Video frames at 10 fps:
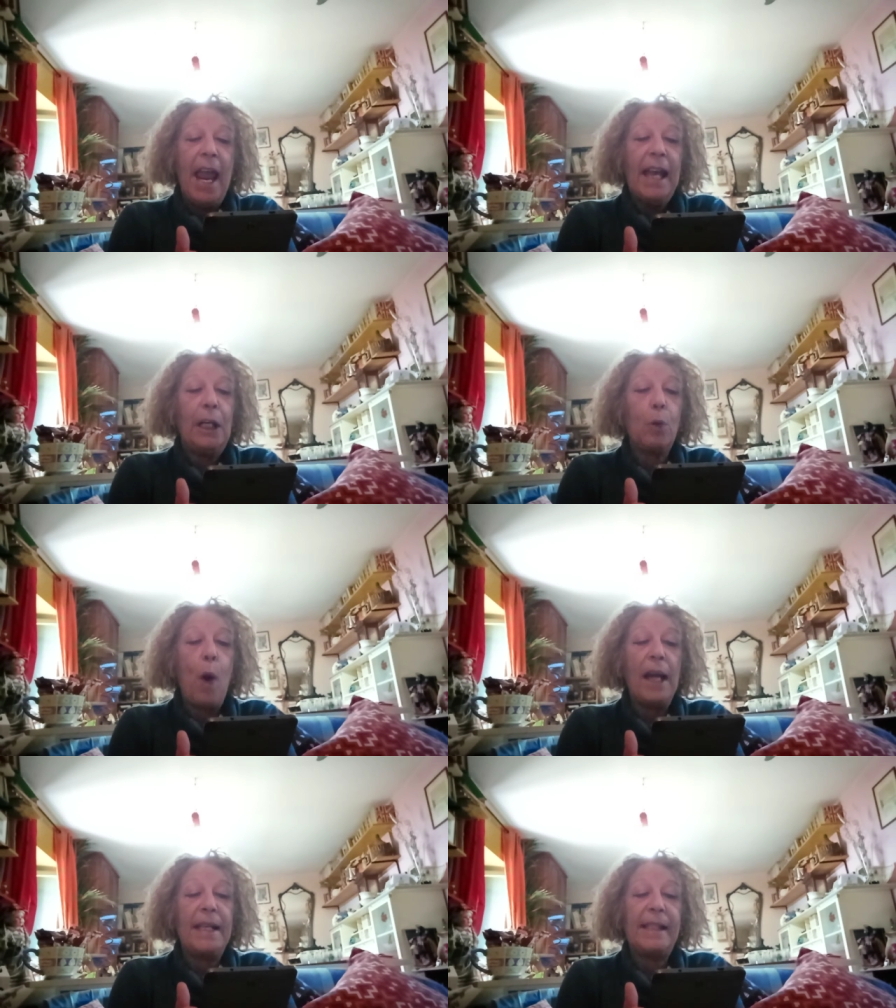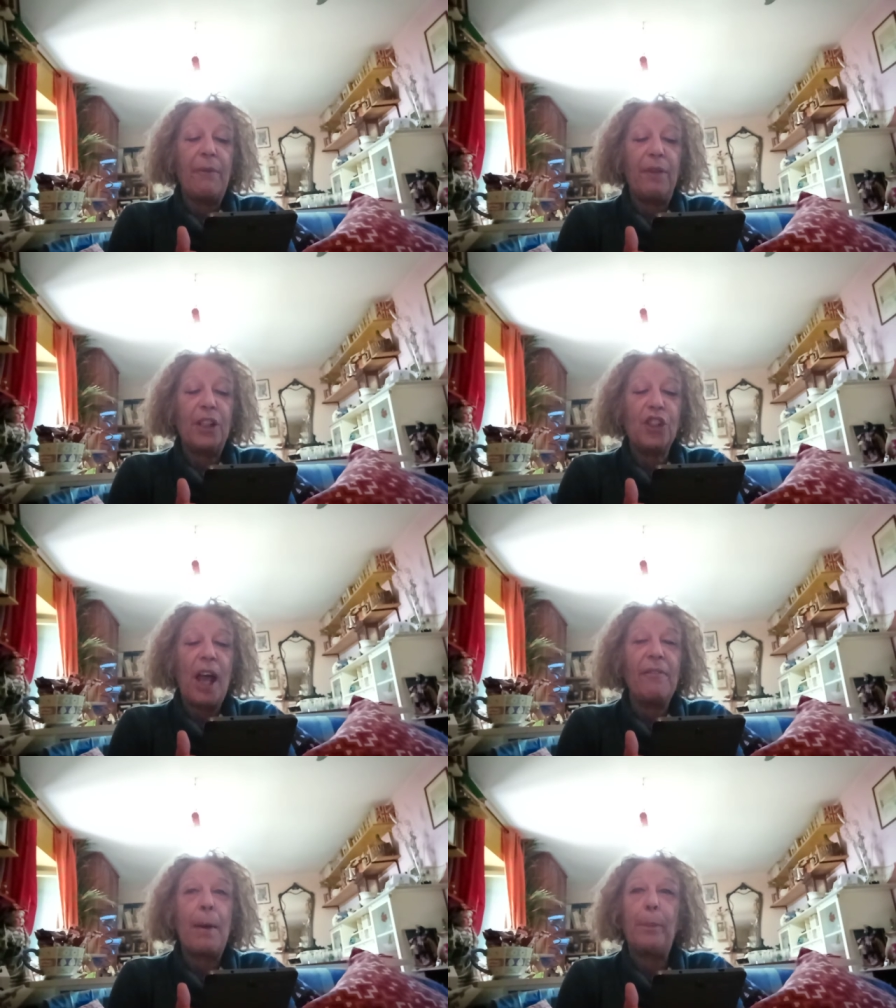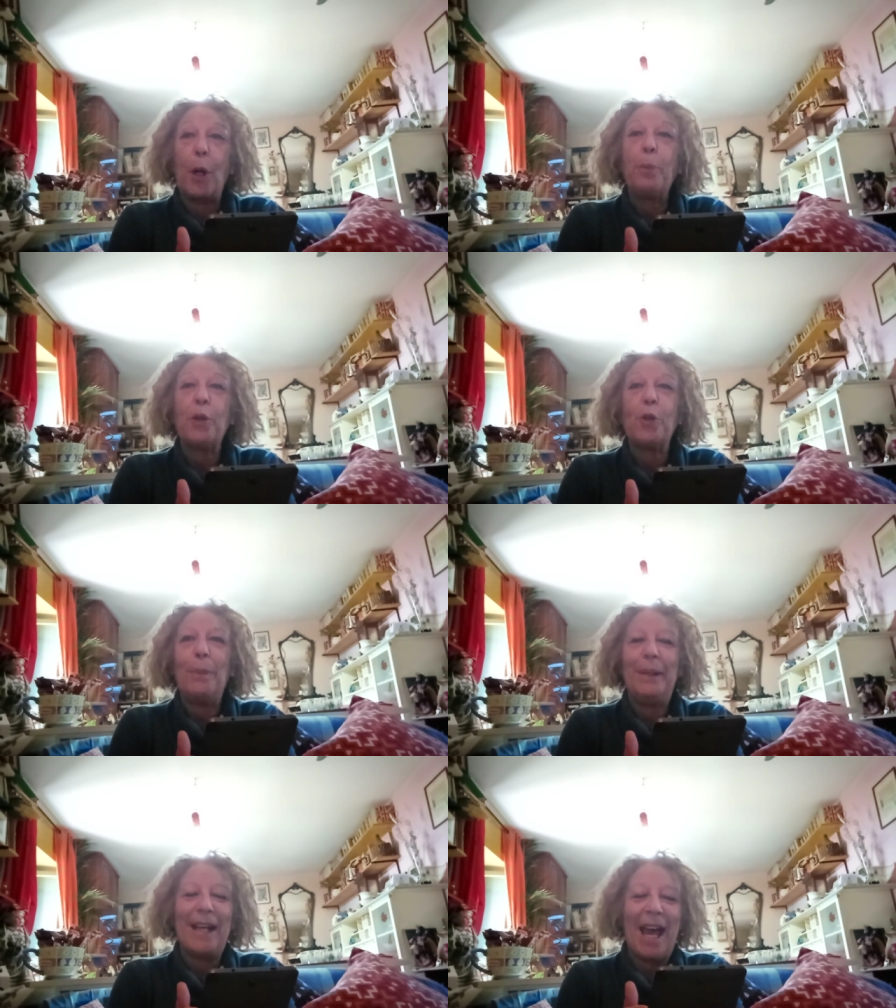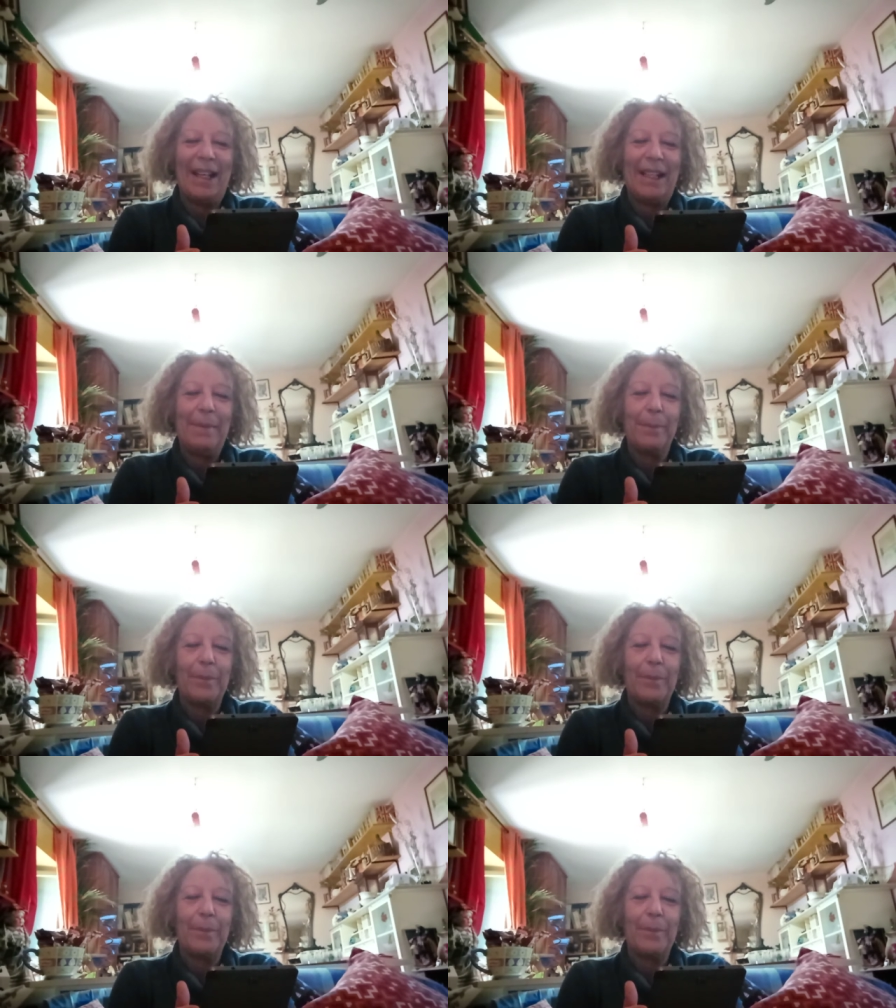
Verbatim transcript: il quale si affacciava proprio sui binari.